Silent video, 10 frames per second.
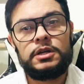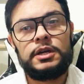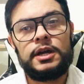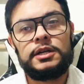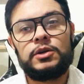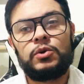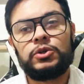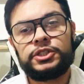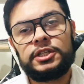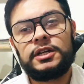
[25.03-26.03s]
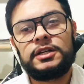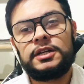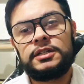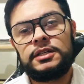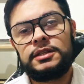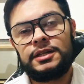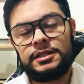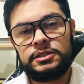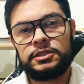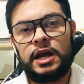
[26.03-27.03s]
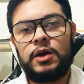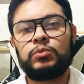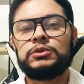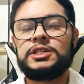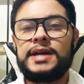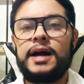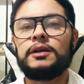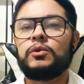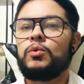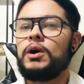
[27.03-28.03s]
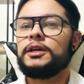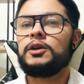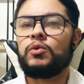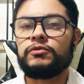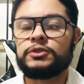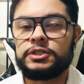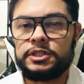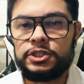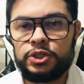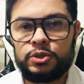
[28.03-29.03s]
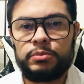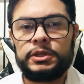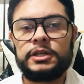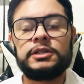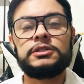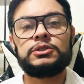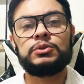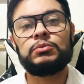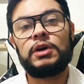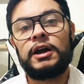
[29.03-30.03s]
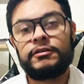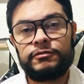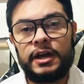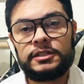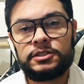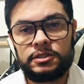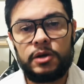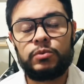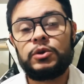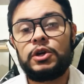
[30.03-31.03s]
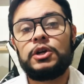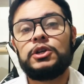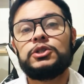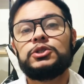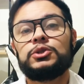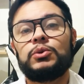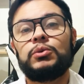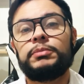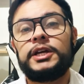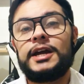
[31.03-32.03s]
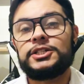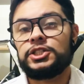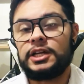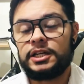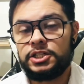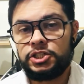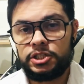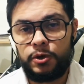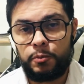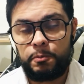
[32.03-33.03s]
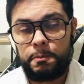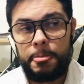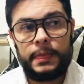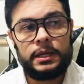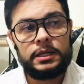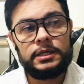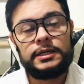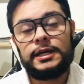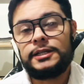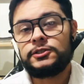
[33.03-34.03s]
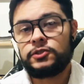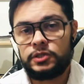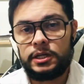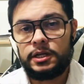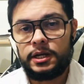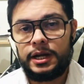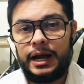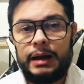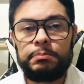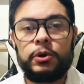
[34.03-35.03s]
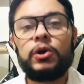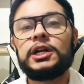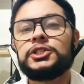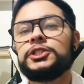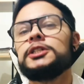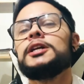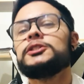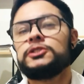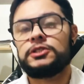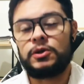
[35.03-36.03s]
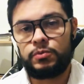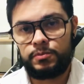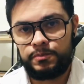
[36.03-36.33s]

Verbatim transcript: e aí eu gostaria de traçar um diálogo aqui com vocês sobre isso, uma reflexão sobre esta questão, que há de ser a procrastinação.